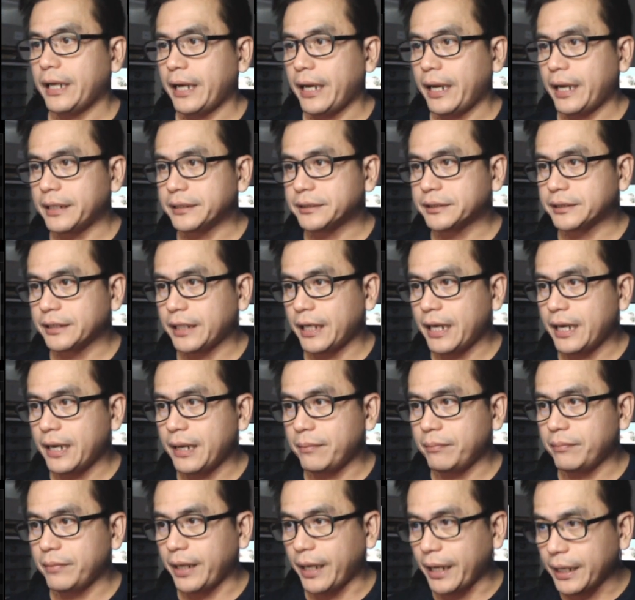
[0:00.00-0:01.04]

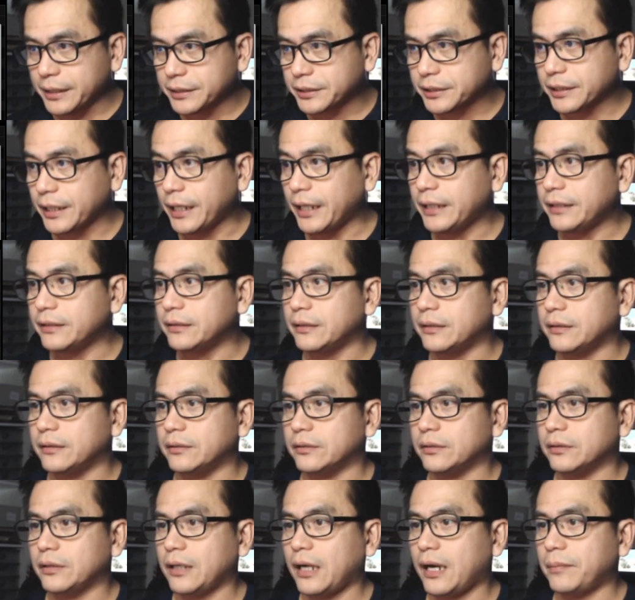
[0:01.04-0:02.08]
SM, ASEN.
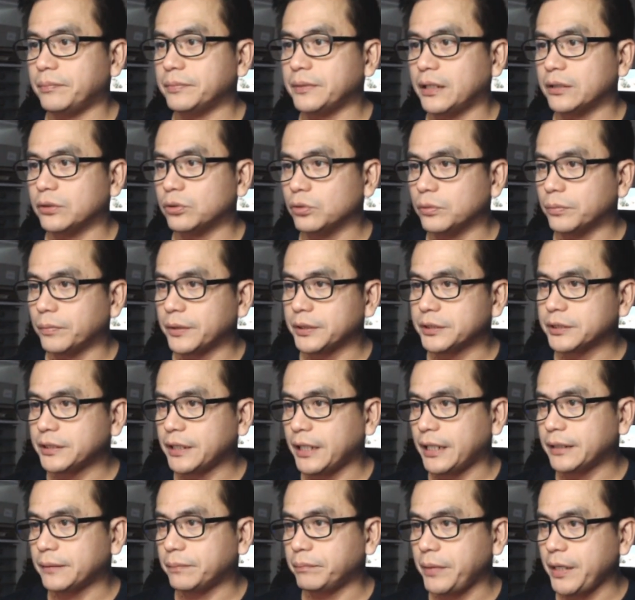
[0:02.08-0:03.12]
Up ng
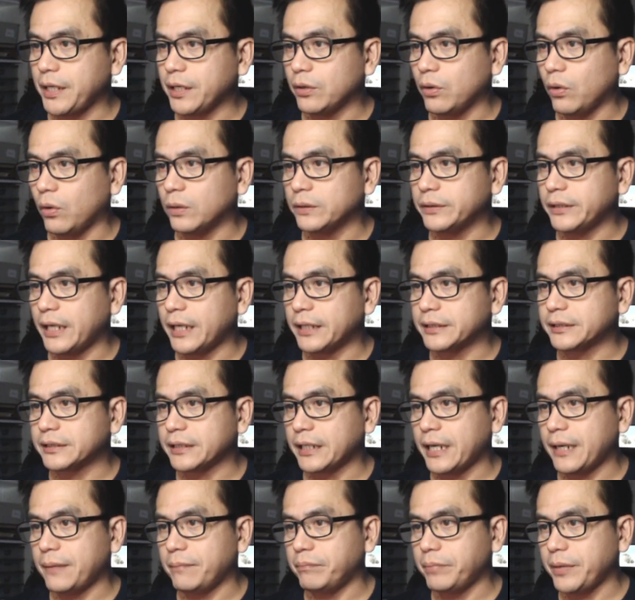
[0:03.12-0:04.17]
2%. P-Gold,
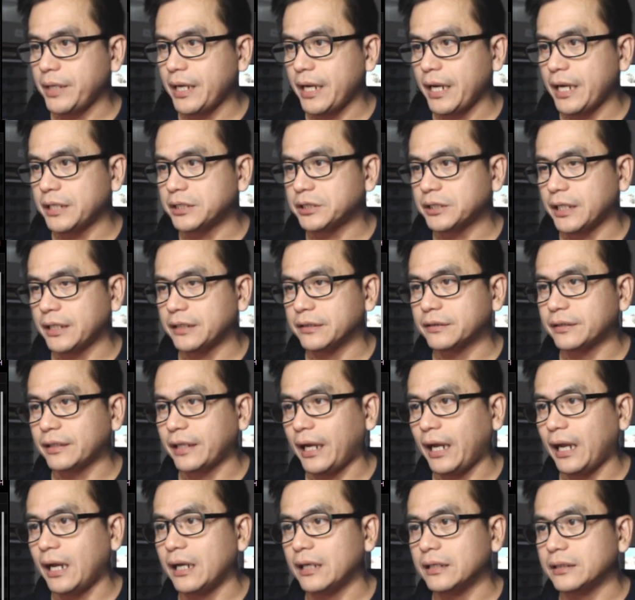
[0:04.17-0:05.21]
SMPH, and
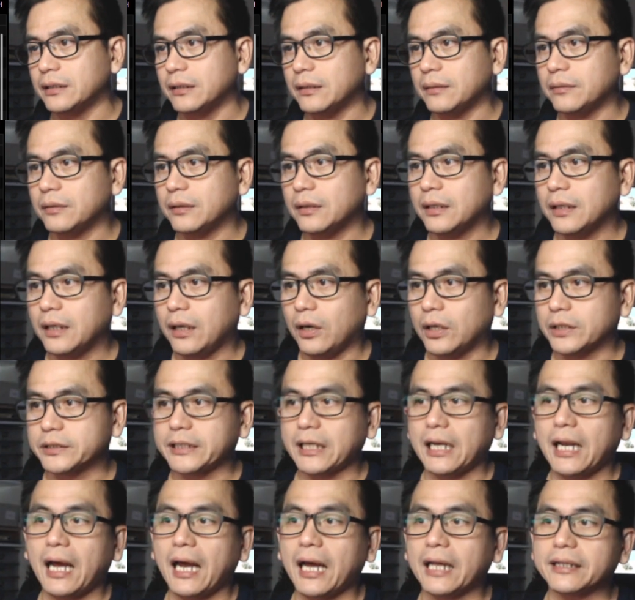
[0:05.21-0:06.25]
TEL. Uh,
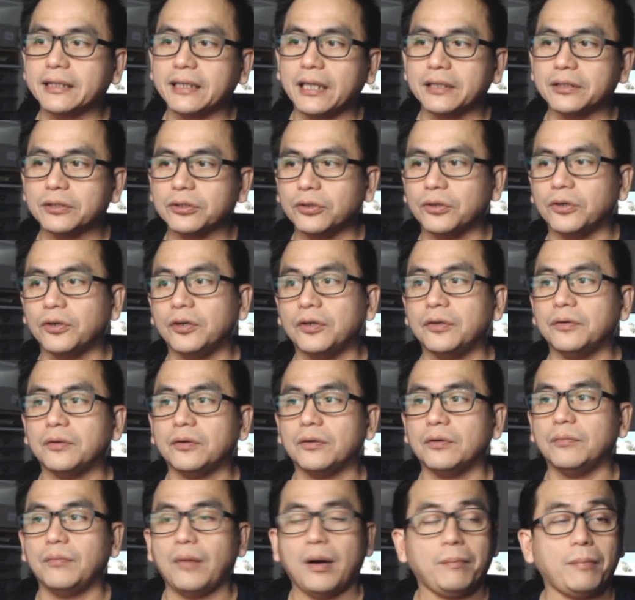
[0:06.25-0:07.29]
sa lahat ng to,
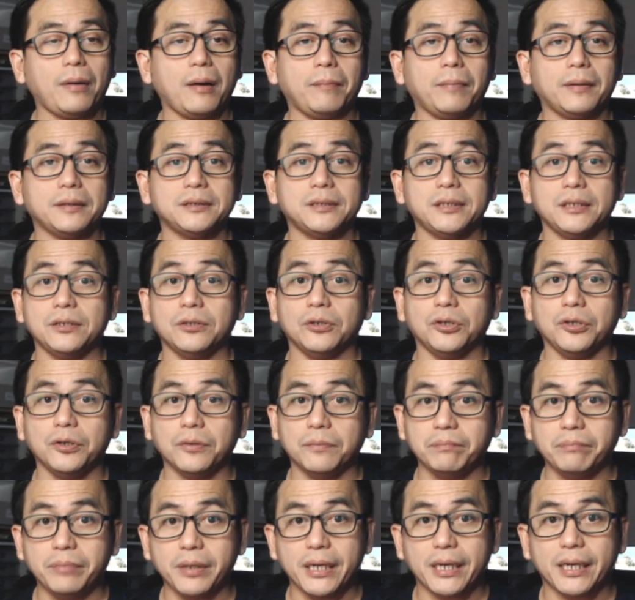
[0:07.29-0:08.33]
kung mapapansin nyo,
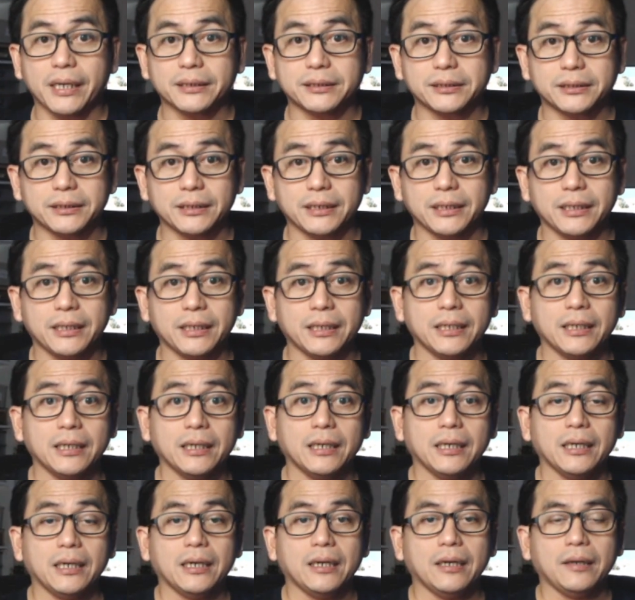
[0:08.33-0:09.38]
yung BSE,
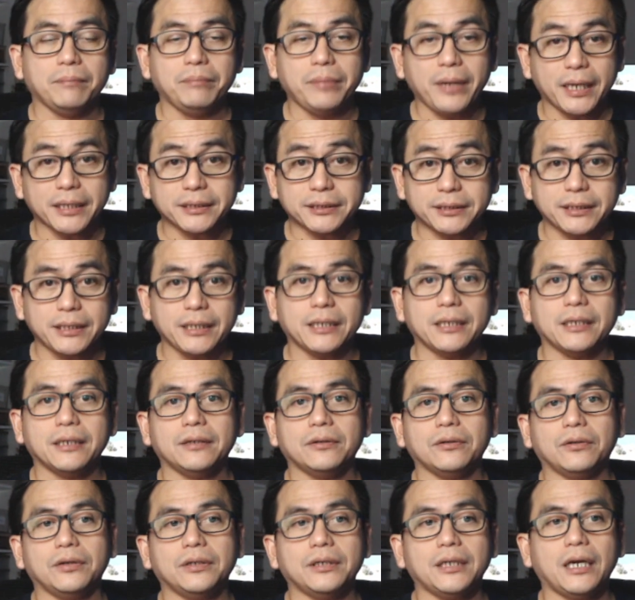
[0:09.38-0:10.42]
BSC, e,
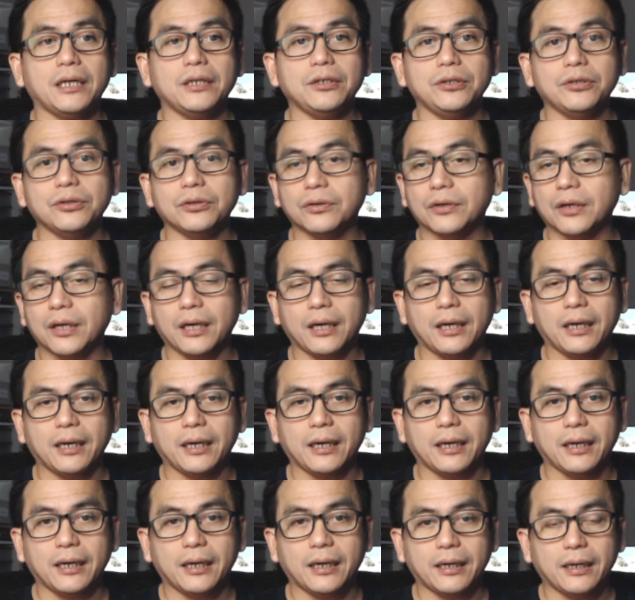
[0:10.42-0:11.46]
No, yan yung
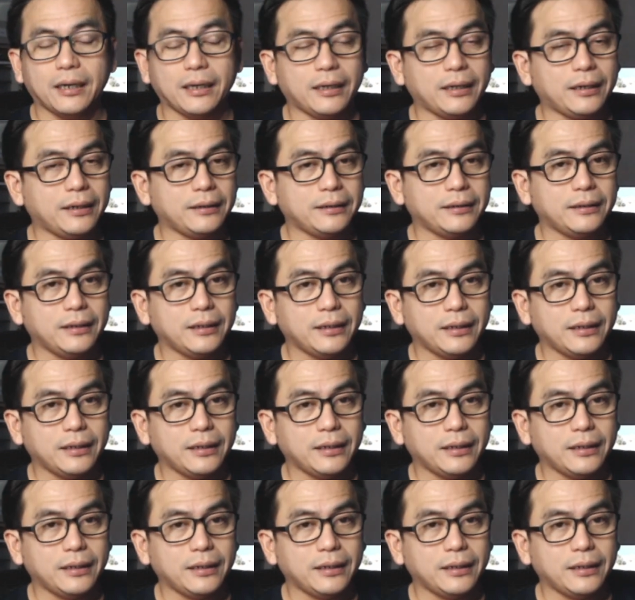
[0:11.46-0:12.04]
uh,